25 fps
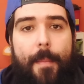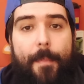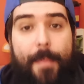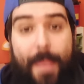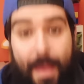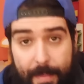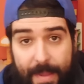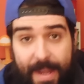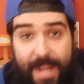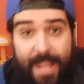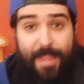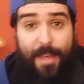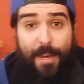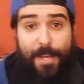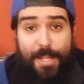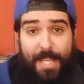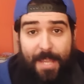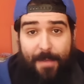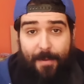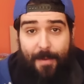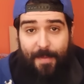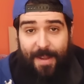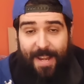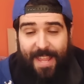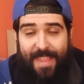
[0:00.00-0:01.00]
Bienvenidos y
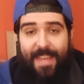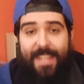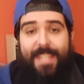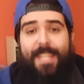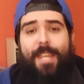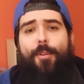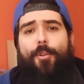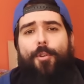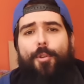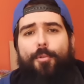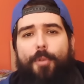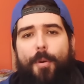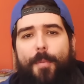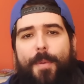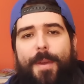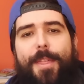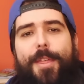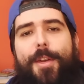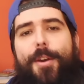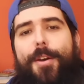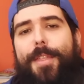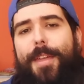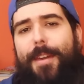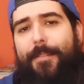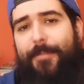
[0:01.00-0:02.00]
bienvenidas a un nuevo
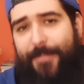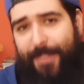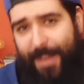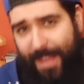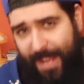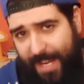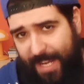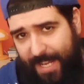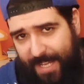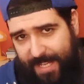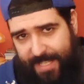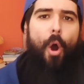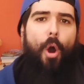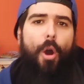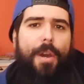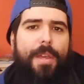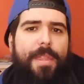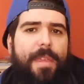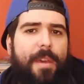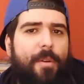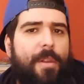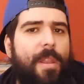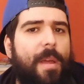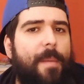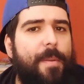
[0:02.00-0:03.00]
vídeo de FreeCris. Hoy
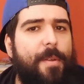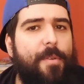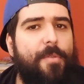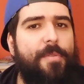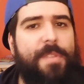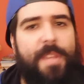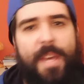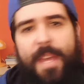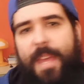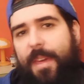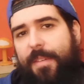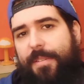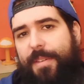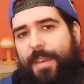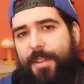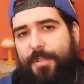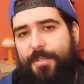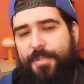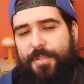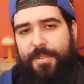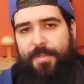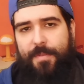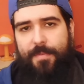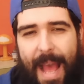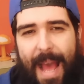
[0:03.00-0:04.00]
tengo una pregunta que
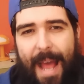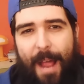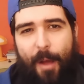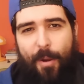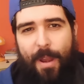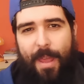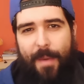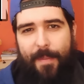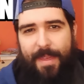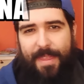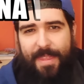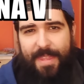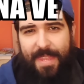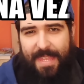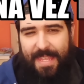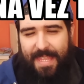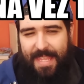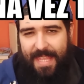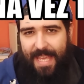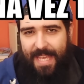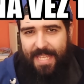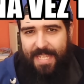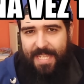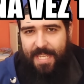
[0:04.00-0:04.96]
haceros. ¿Alguna vez te has